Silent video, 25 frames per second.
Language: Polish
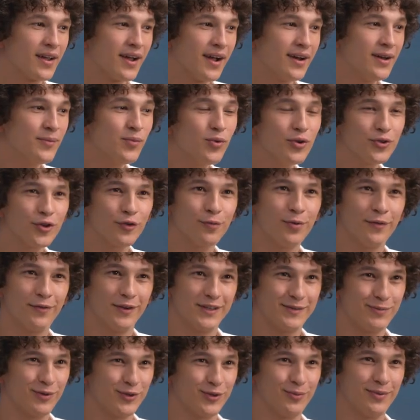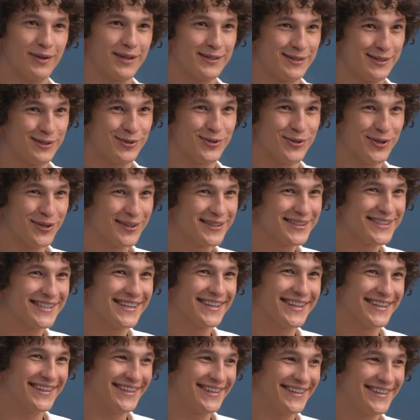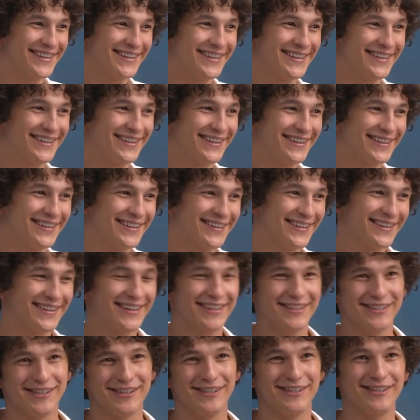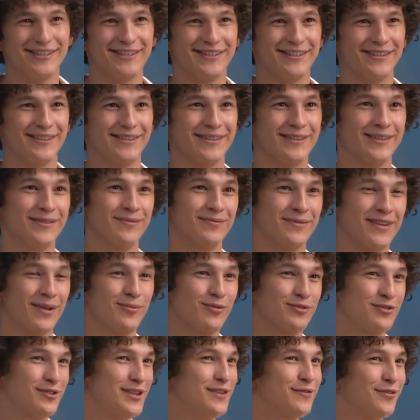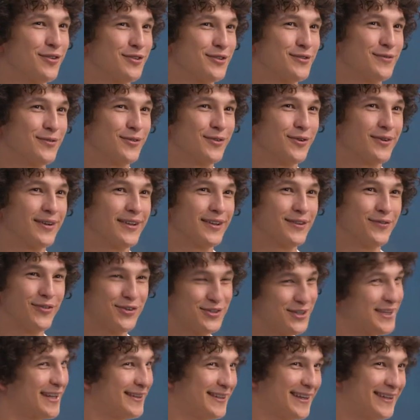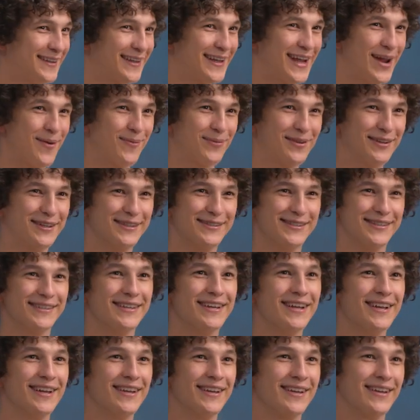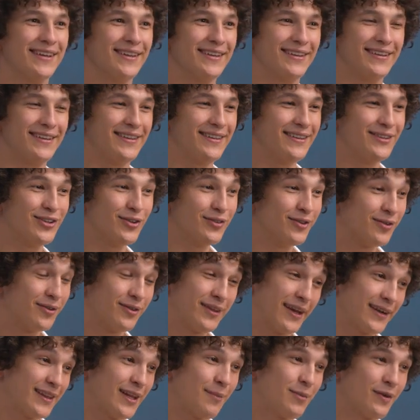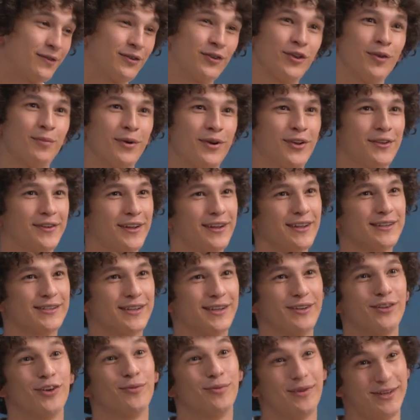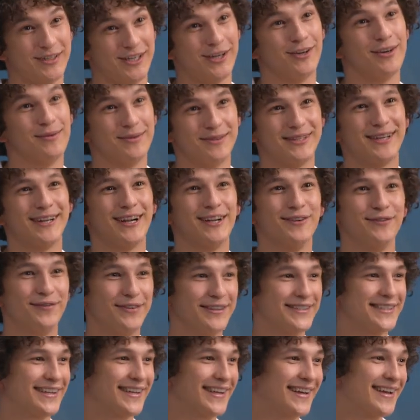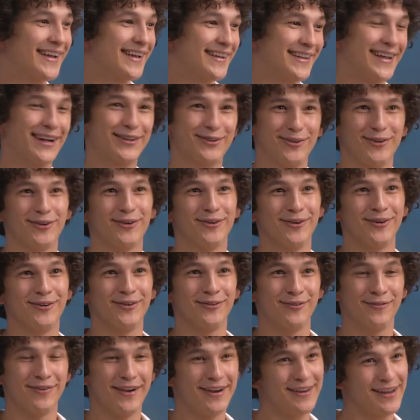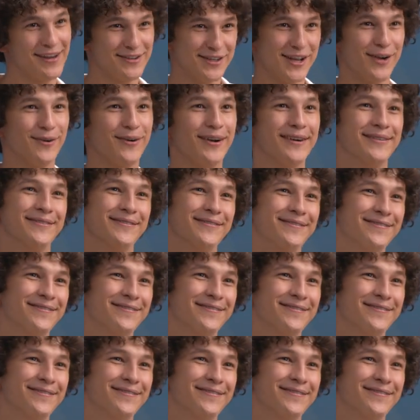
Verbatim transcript: ale było to w pewien sposób ekscytujące i, i, gdzieś e, ta możliwość w ogóle tworzenia tej tajemnicy. I tak naprawdę dopiero teraz, kiedy obejrzałem serial, widzę, jak to fajnie działa.